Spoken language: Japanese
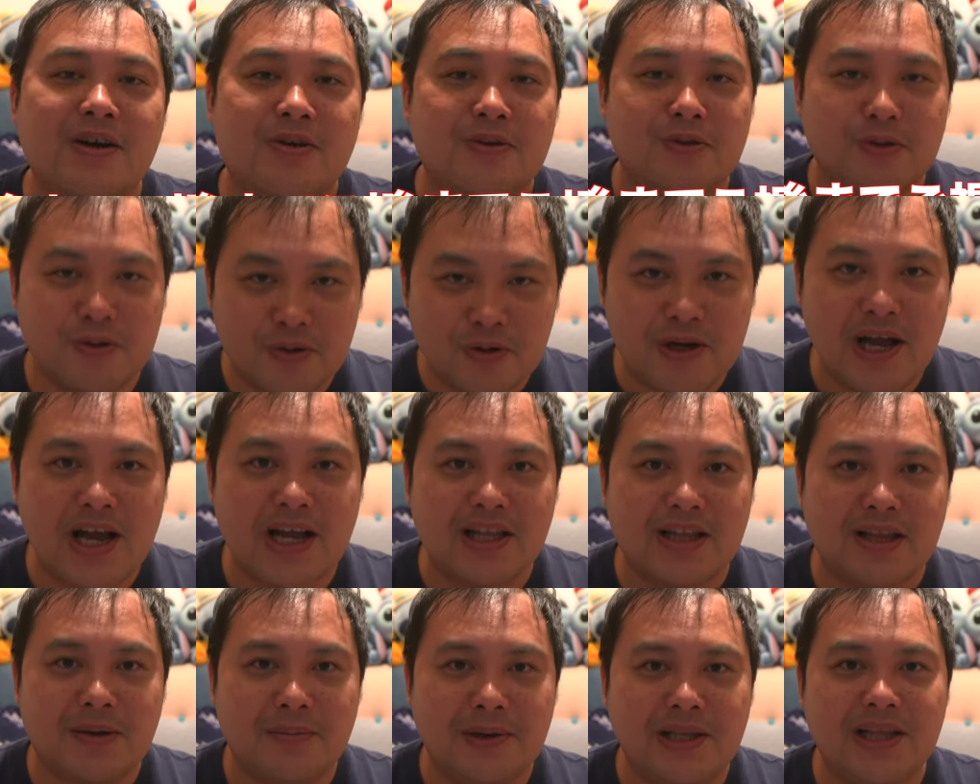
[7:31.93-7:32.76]
この動画
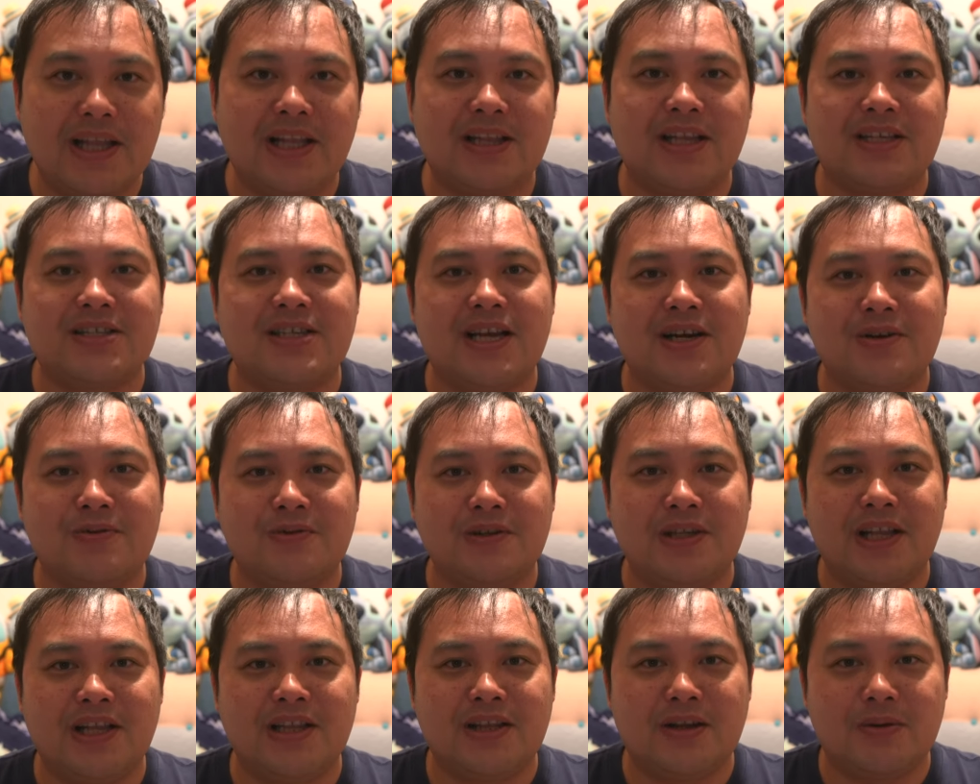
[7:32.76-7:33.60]
がためになった、参
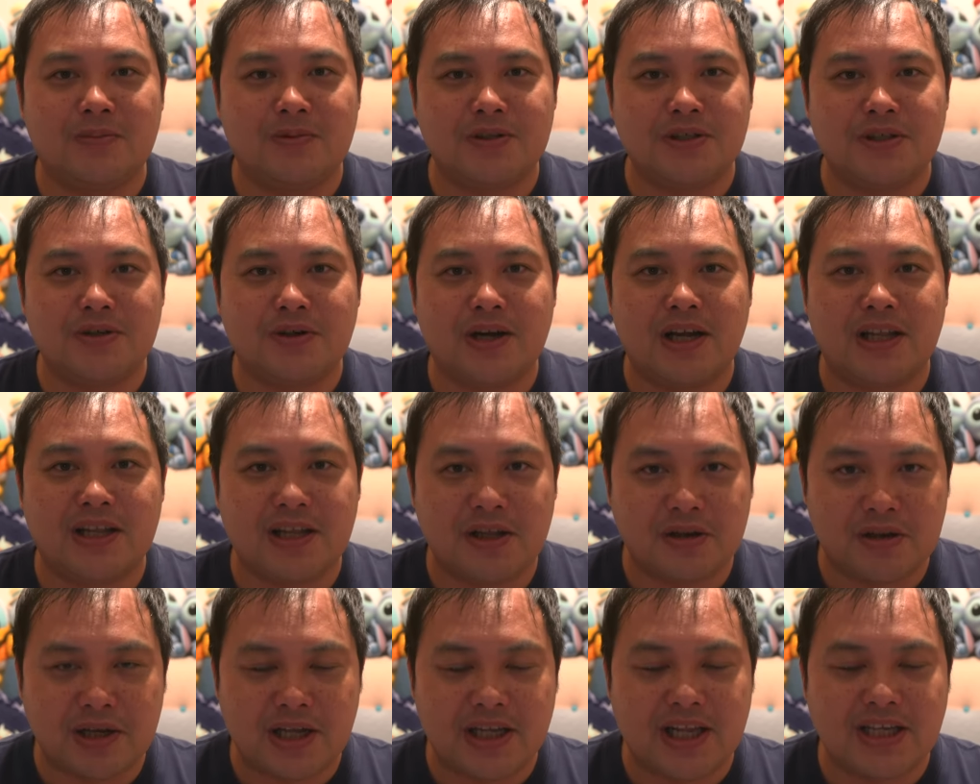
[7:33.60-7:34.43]
考になった、面白かっ
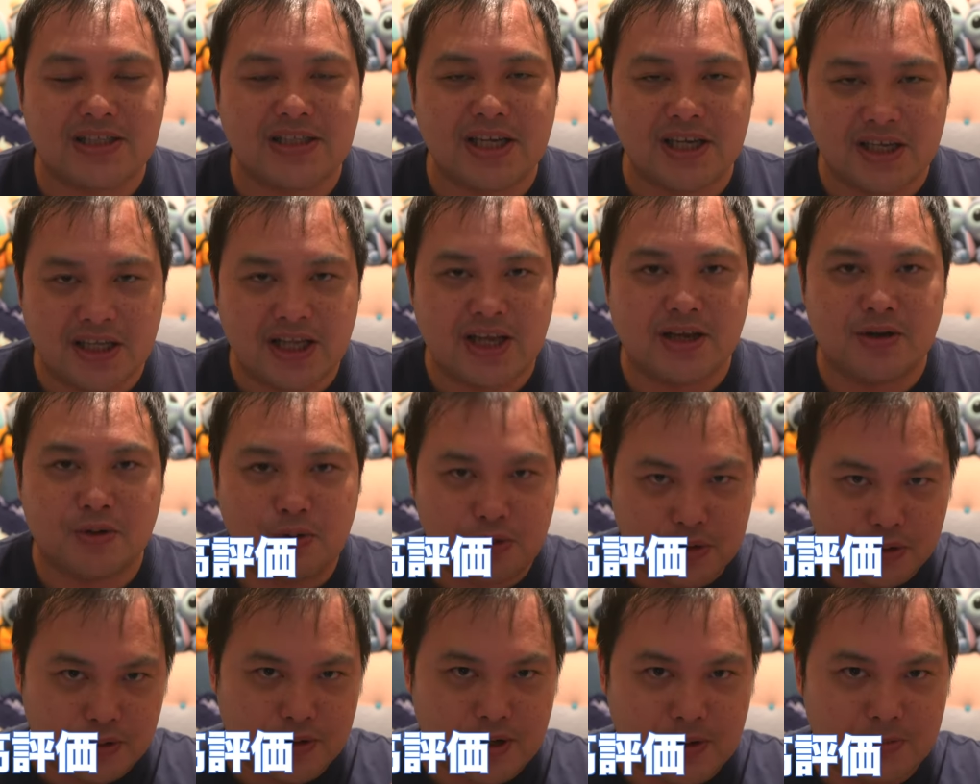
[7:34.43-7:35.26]
た方、ぜひね、
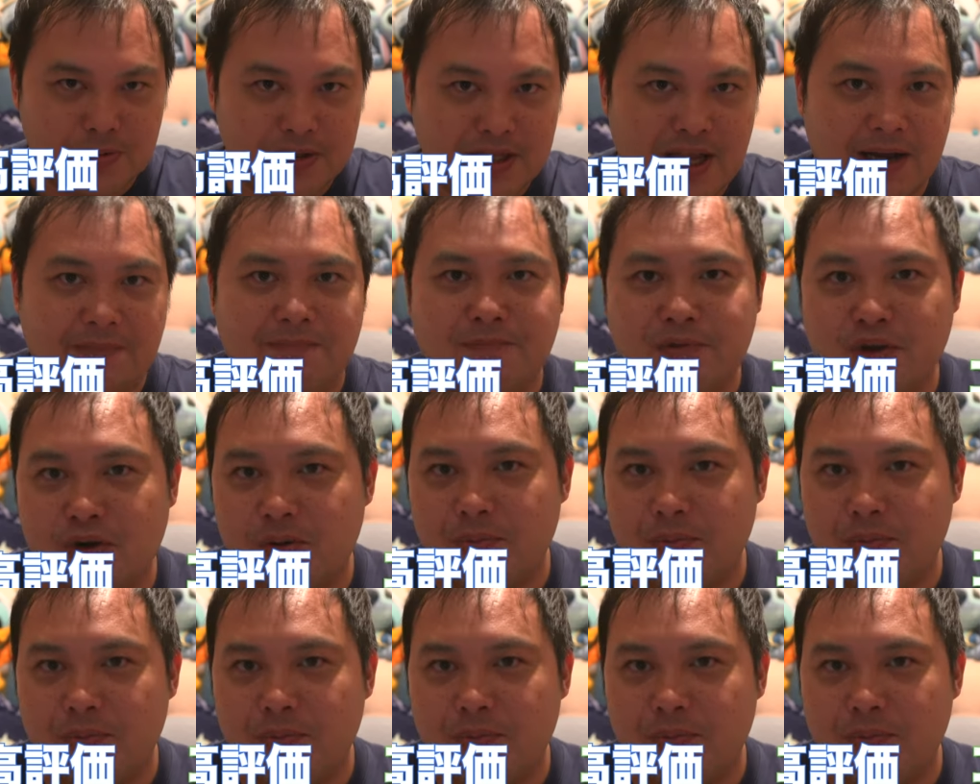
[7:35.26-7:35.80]
高評価ボタン、